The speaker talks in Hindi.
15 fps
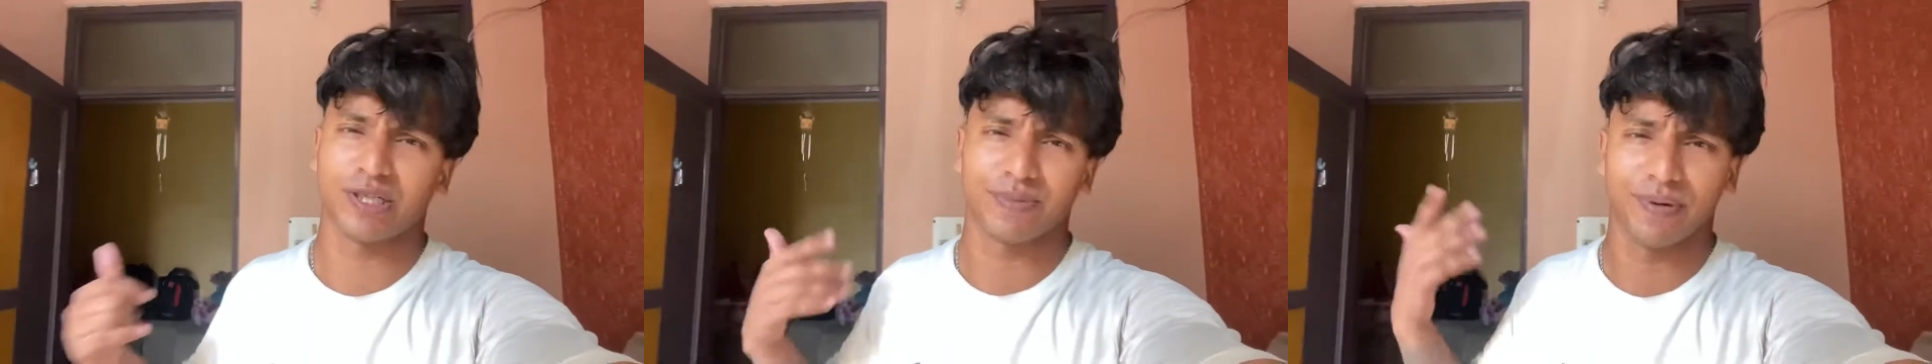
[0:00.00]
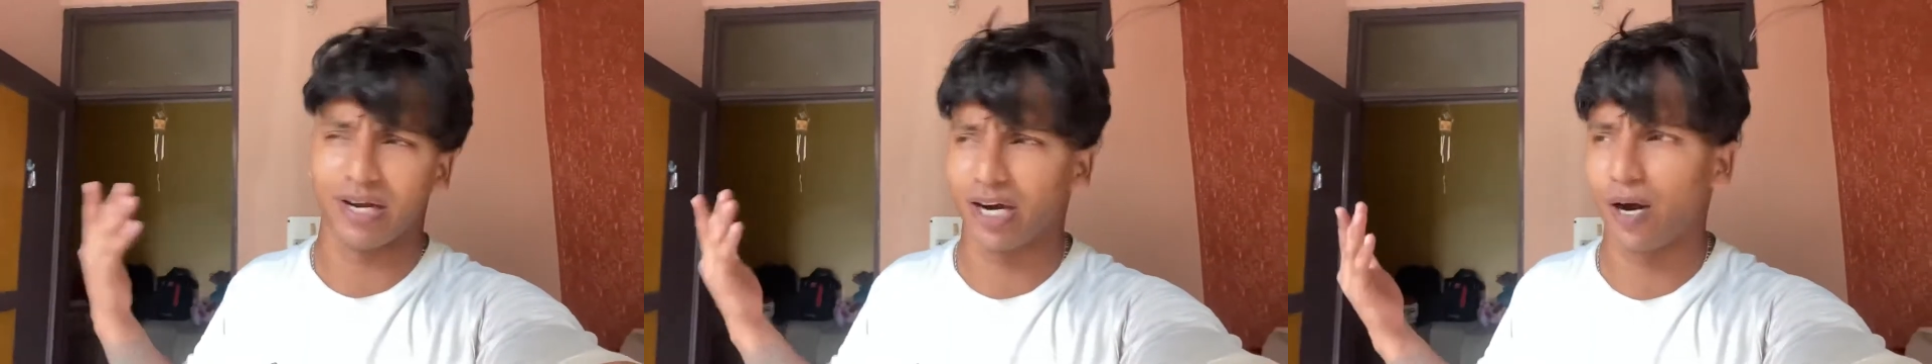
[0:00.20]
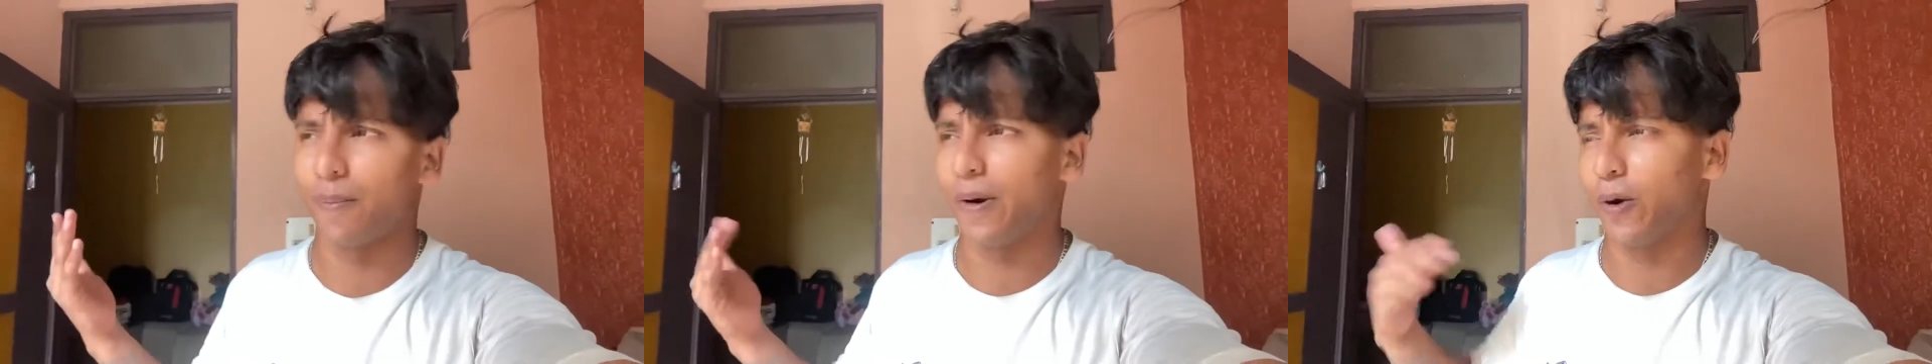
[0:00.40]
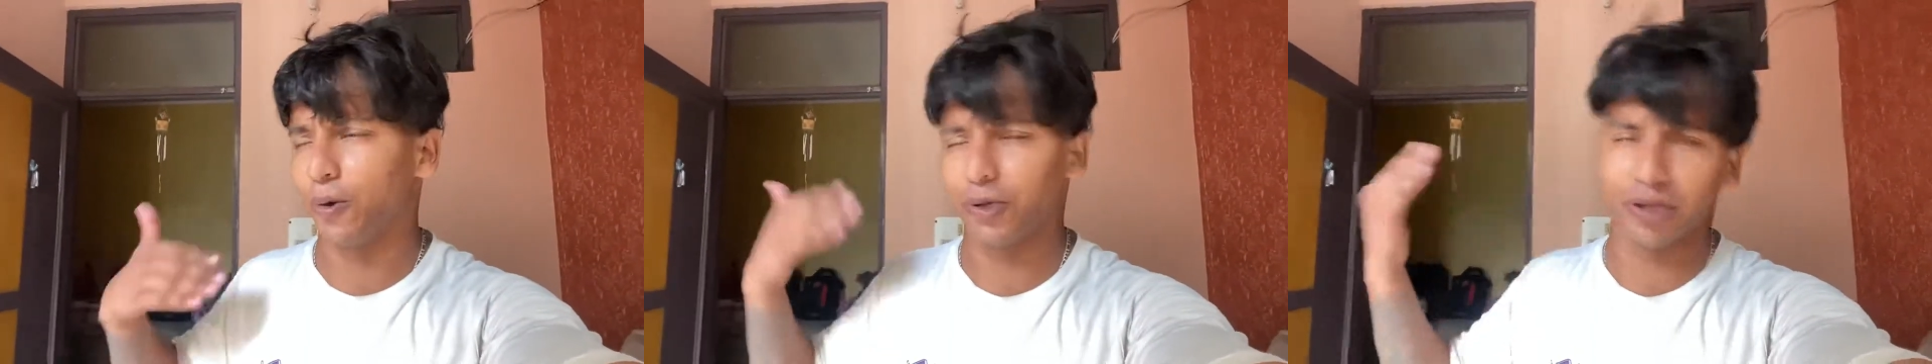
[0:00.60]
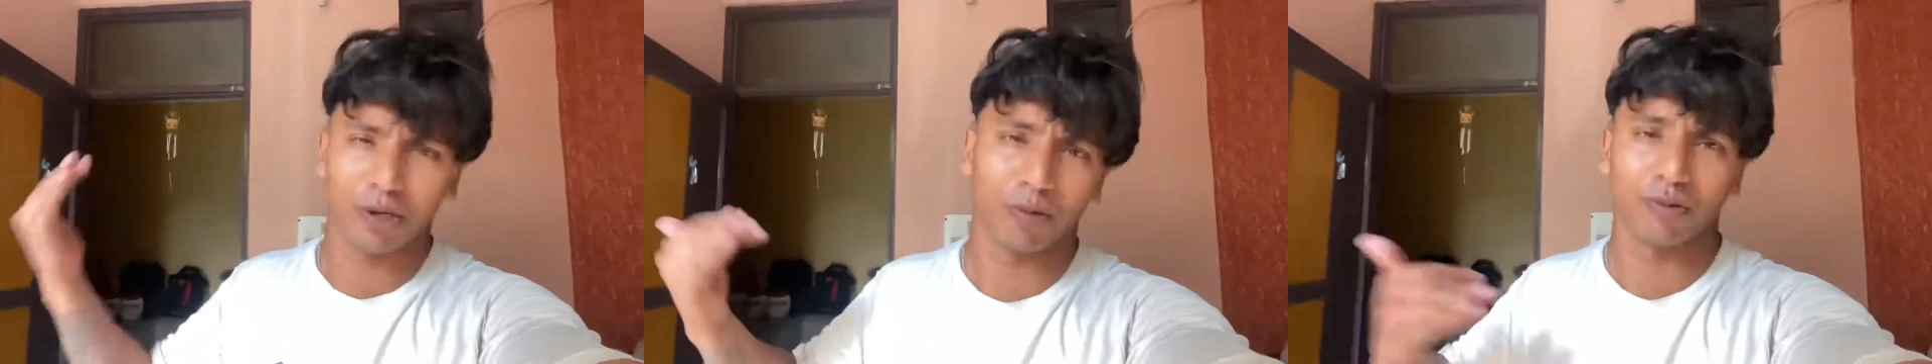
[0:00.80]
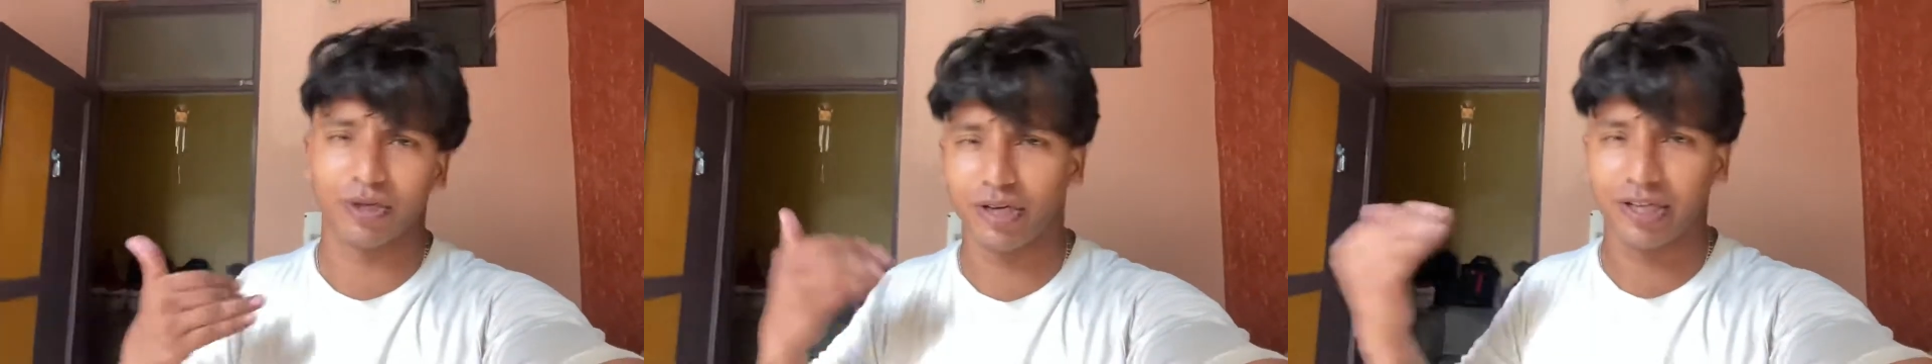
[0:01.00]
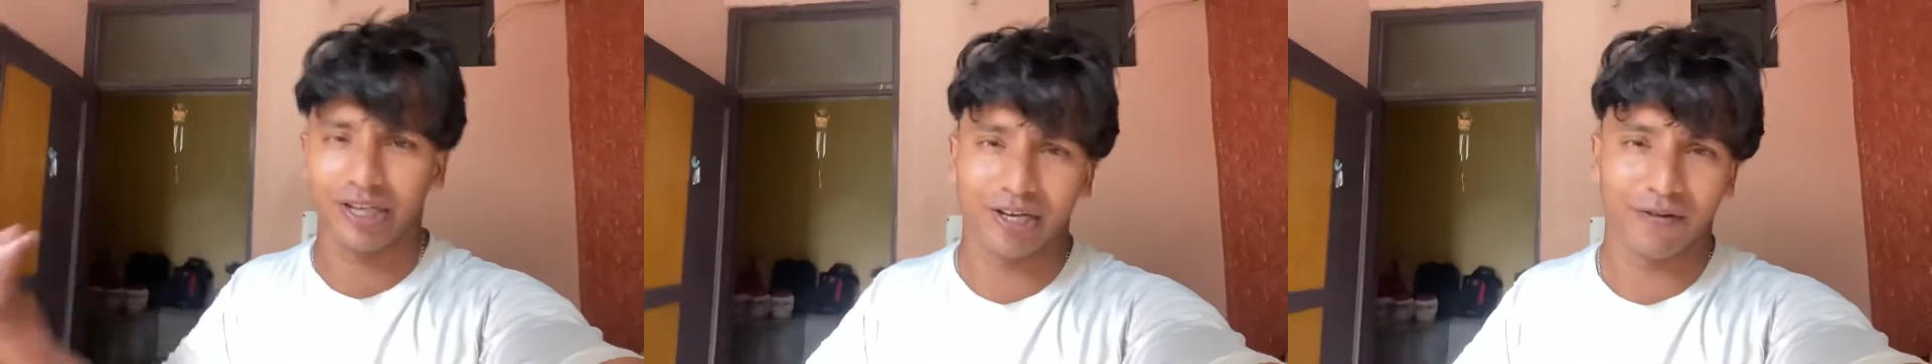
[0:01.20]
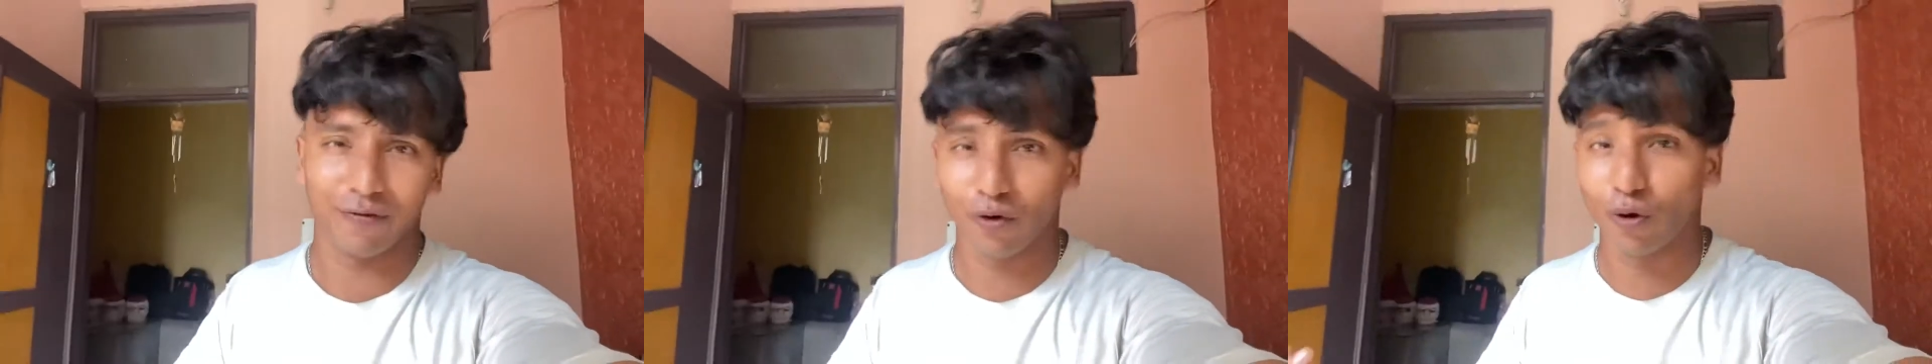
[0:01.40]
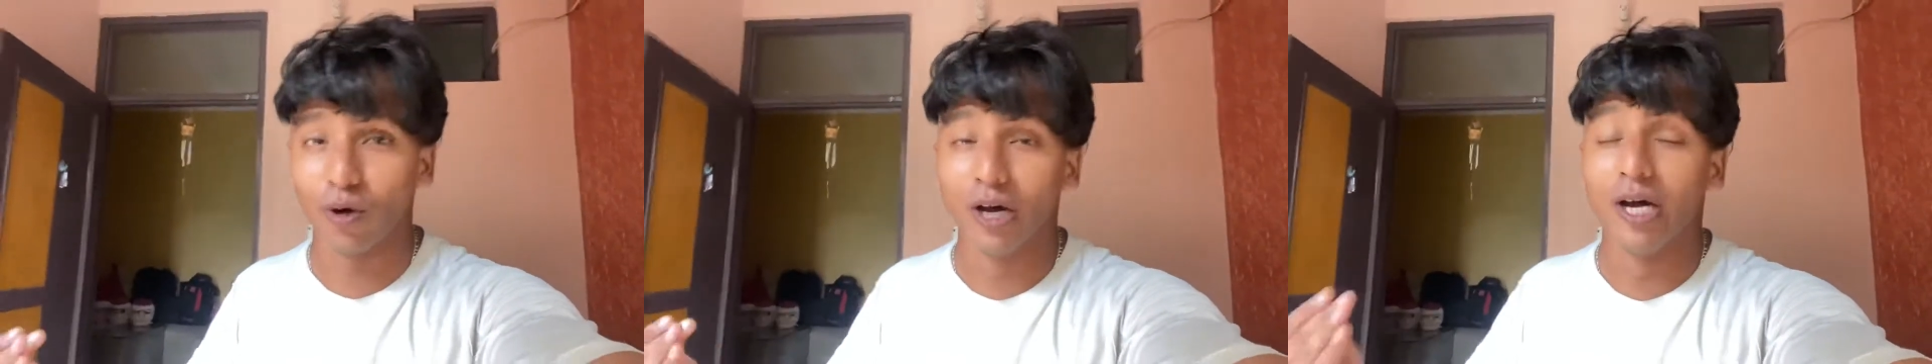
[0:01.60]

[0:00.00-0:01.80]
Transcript: से मैं लगा पड़ा हूँ इधर उधर ये वो